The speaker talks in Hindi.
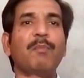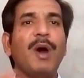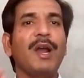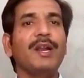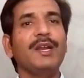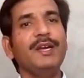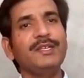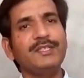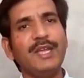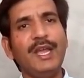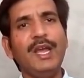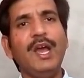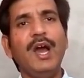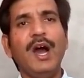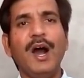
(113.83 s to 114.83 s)
मार्केट से
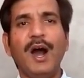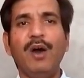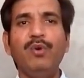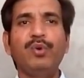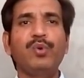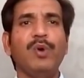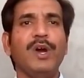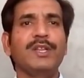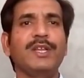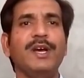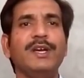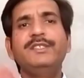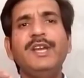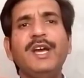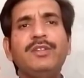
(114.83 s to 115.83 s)
आउट हुआ
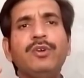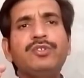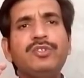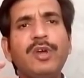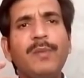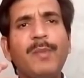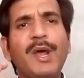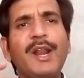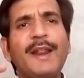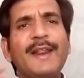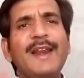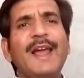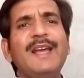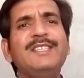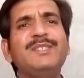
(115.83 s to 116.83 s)
था जी हाँ दोस्तों हमारा
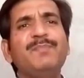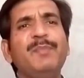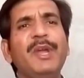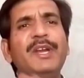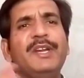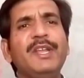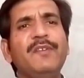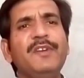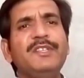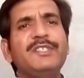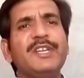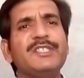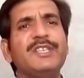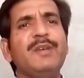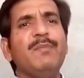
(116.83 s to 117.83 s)
रिलायंस बिग टीवी
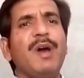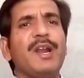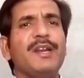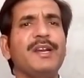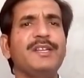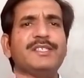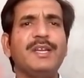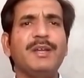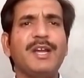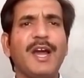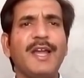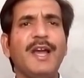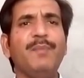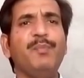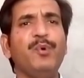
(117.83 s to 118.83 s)
जैसे मार्केट से
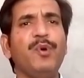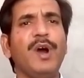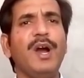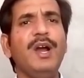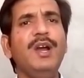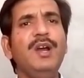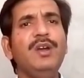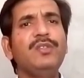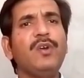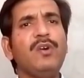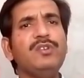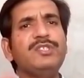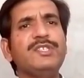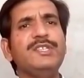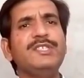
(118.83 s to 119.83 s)
गायब हुआ तो
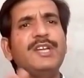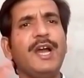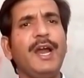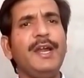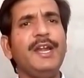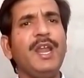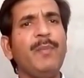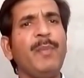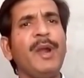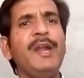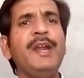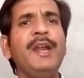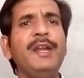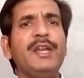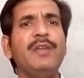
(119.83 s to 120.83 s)
उसकी जगह
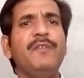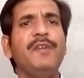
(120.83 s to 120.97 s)
इंडिपेंडेंट